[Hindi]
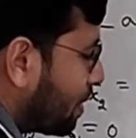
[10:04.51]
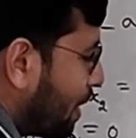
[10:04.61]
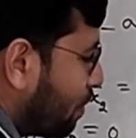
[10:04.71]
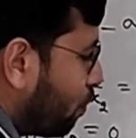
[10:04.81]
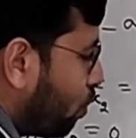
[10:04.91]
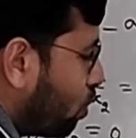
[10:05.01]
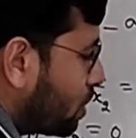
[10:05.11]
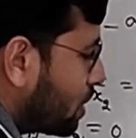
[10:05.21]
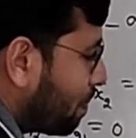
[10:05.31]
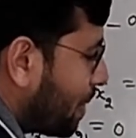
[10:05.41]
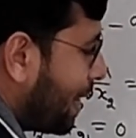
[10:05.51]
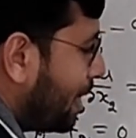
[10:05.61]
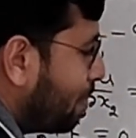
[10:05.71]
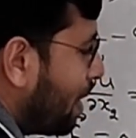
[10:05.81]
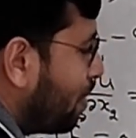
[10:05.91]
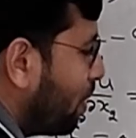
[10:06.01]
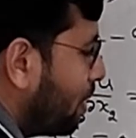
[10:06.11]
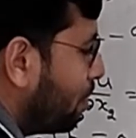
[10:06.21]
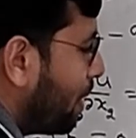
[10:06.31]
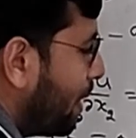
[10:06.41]
दैट फोर्स अप्लाइड बाय
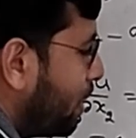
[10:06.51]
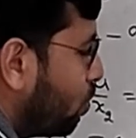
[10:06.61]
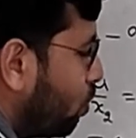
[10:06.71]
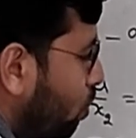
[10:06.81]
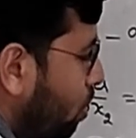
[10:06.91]
वन बाय टू